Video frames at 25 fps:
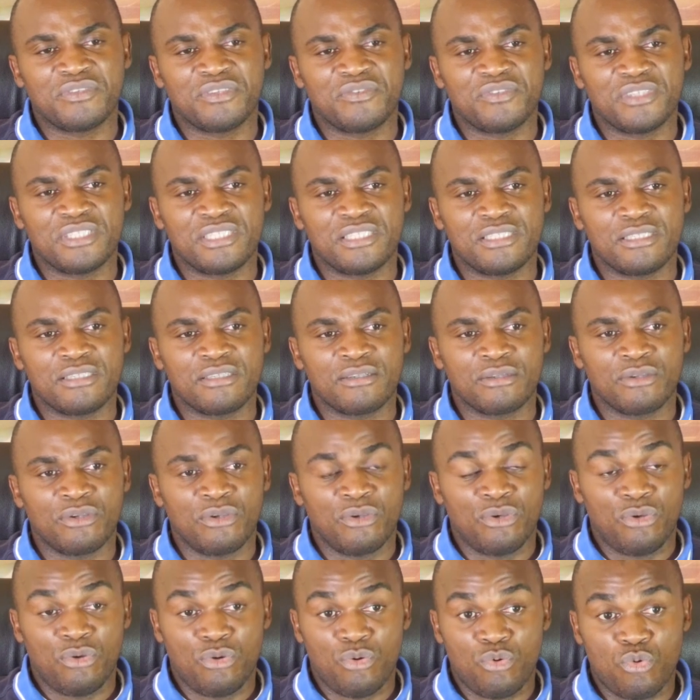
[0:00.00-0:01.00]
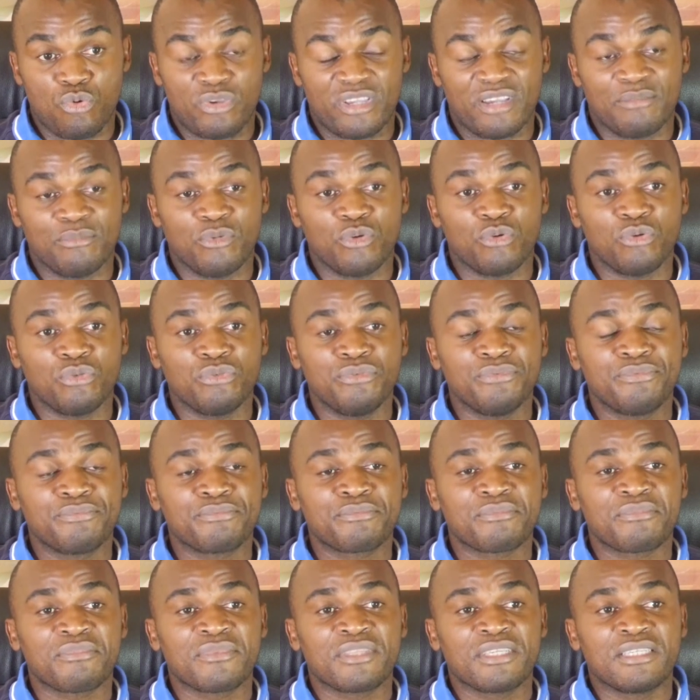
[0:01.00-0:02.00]
et physiques au Cameroun,
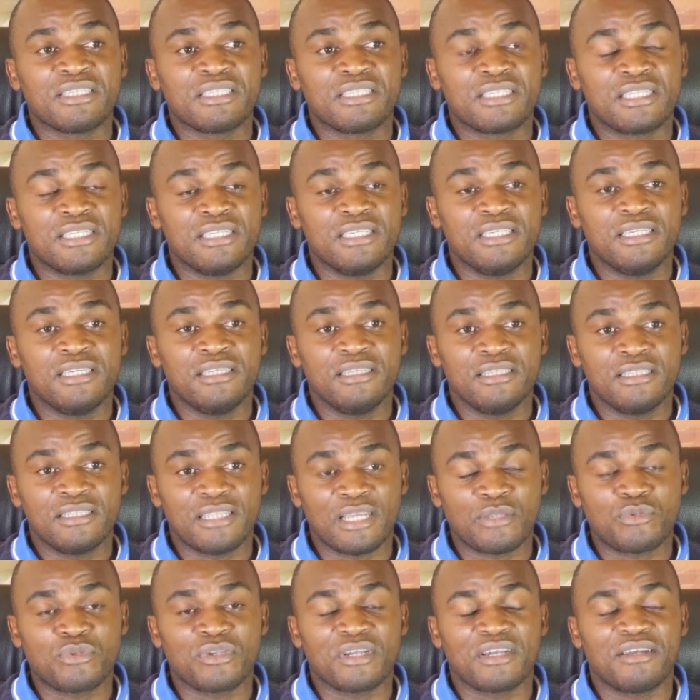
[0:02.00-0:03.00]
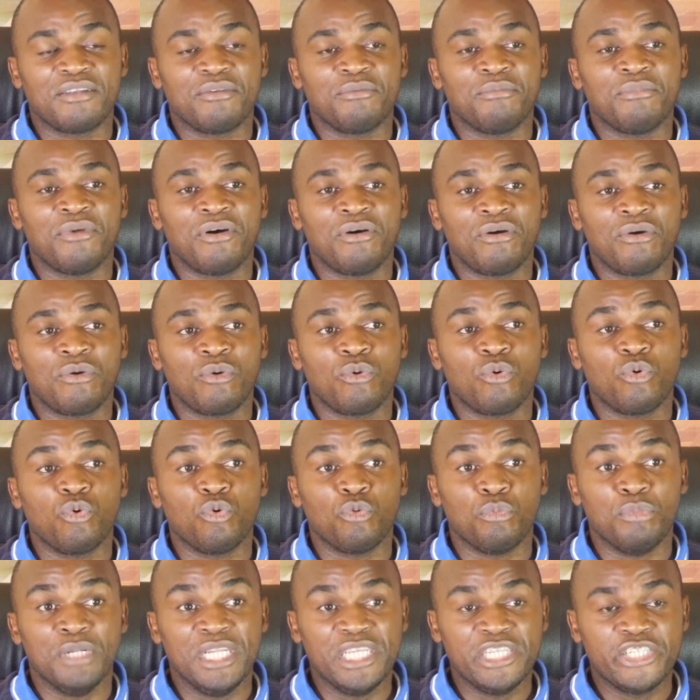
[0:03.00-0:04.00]
qui naturellement
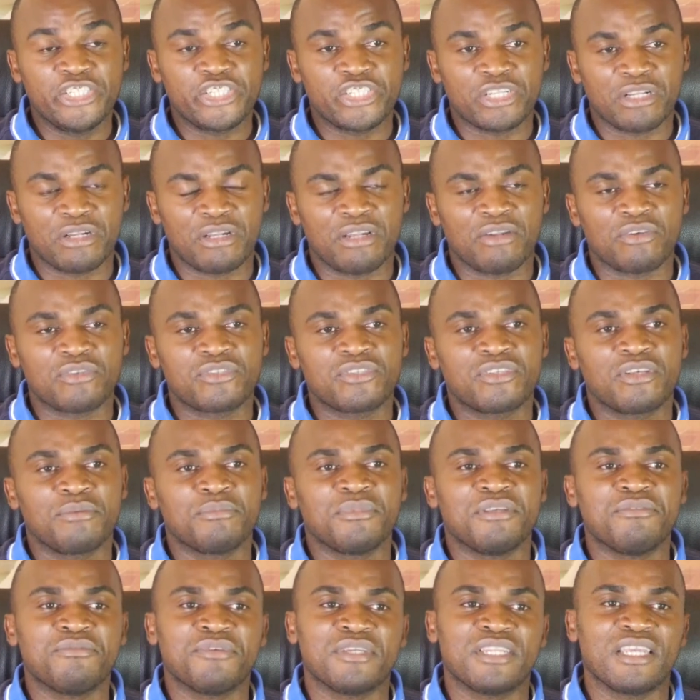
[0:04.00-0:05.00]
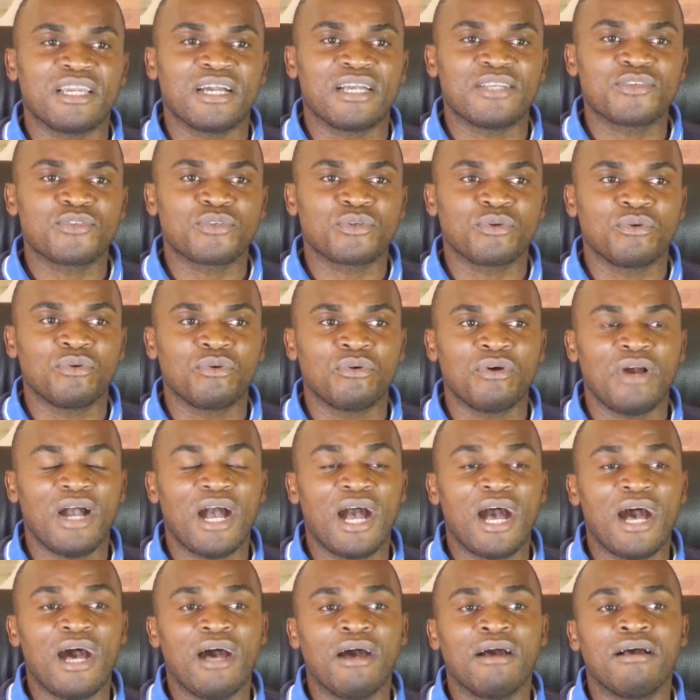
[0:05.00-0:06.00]
oblige l'ensemble des fédérations
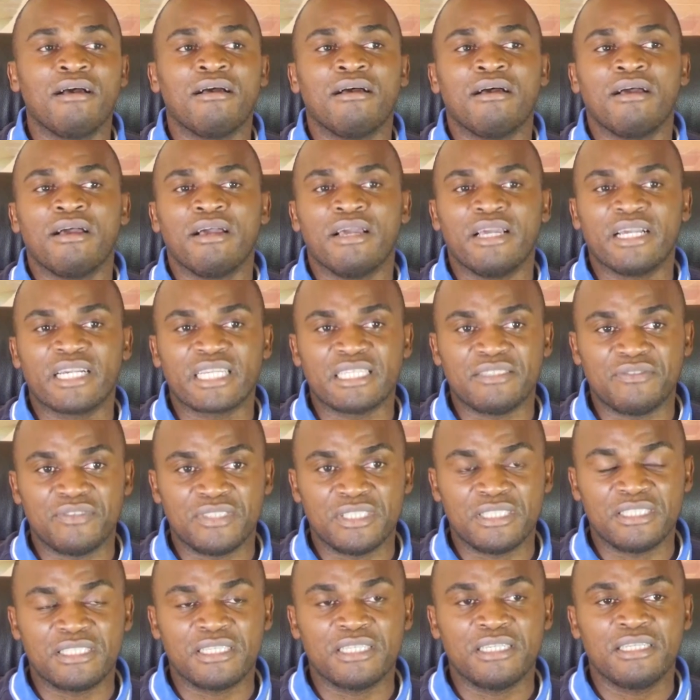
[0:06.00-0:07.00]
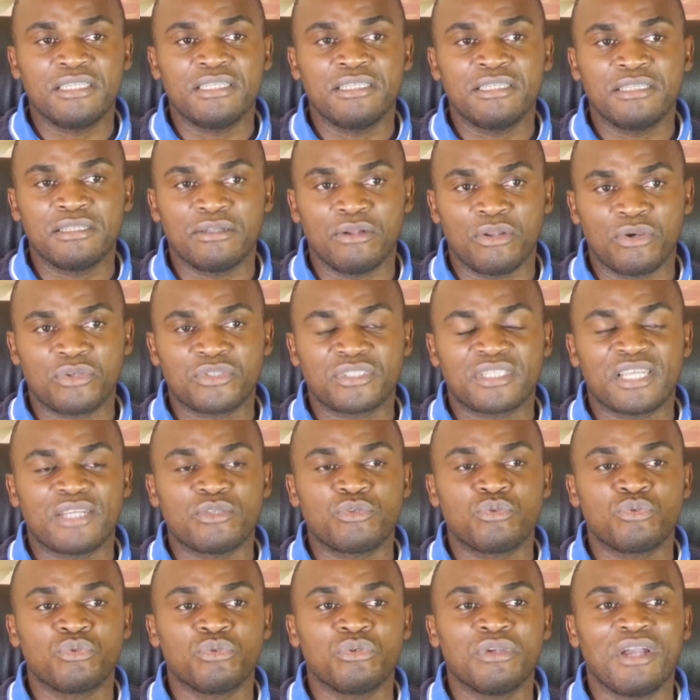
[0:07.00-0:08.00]
à réviser leur
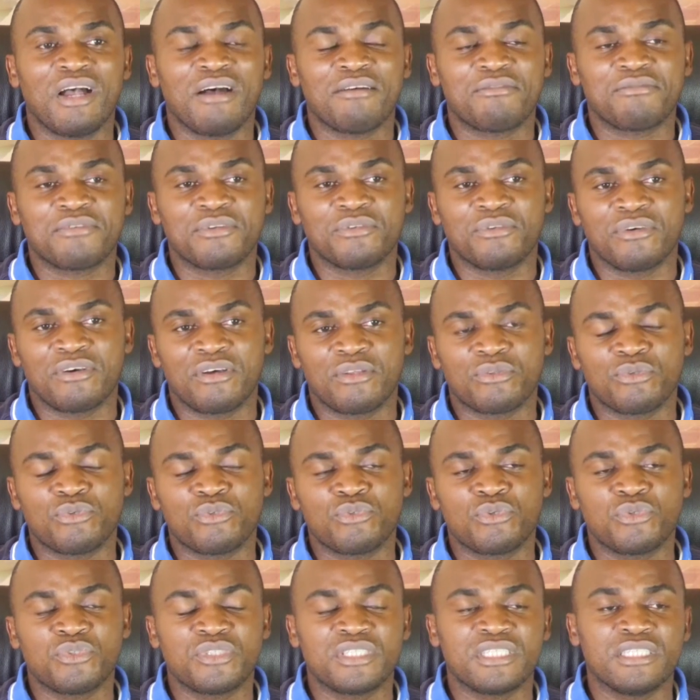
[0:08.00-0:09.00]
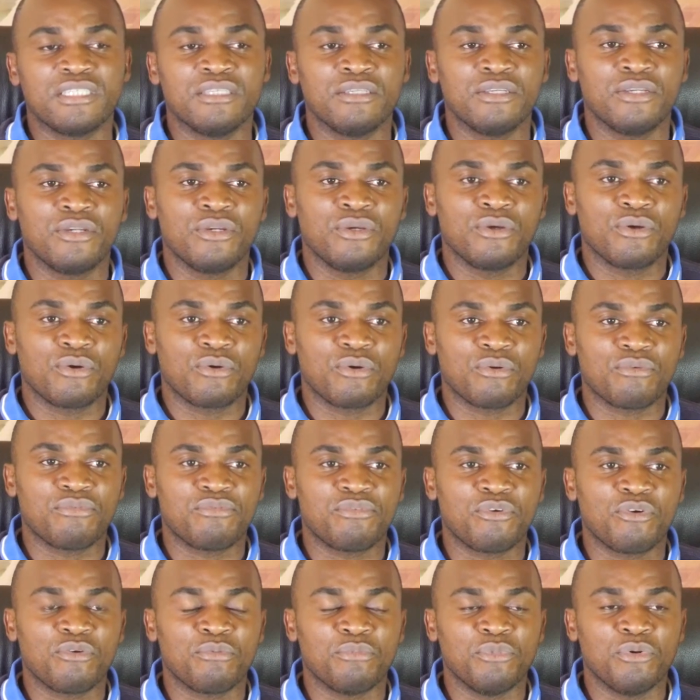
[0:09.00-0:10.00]
statut afin de rendre ceci
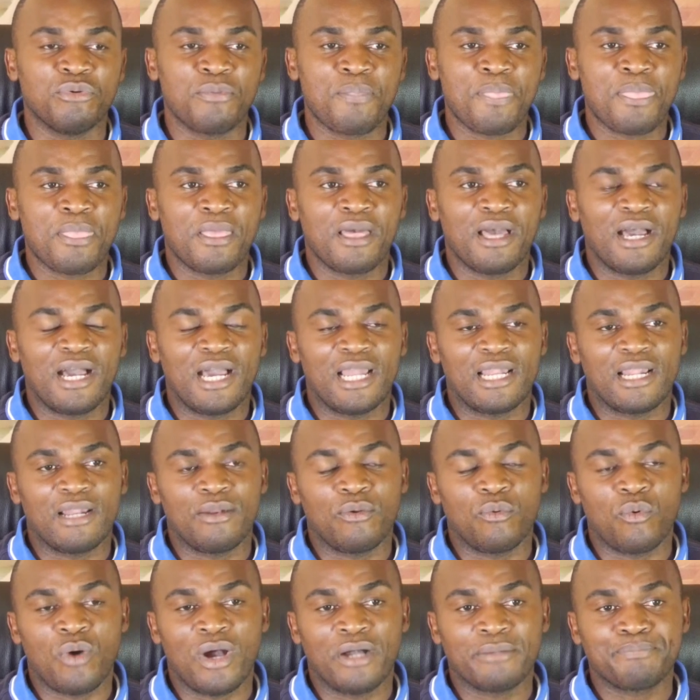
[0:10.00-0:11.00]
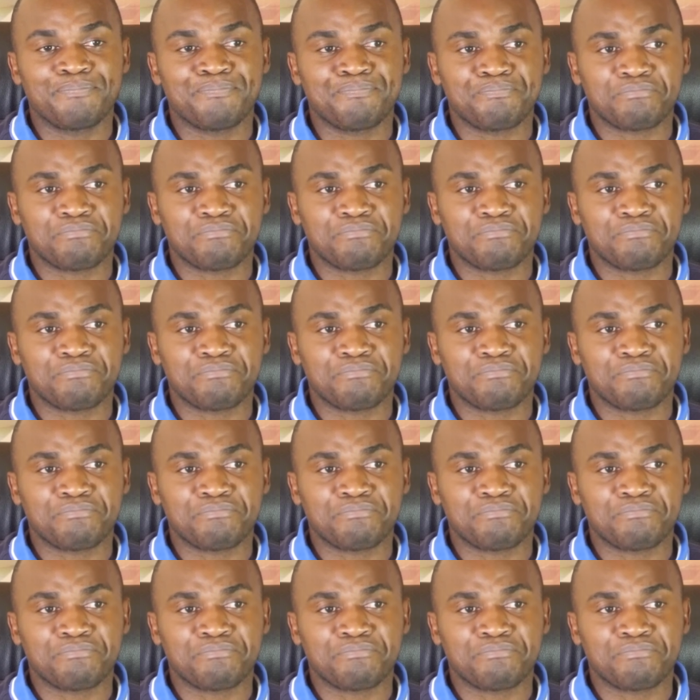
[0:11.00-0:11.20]
conforme à la loi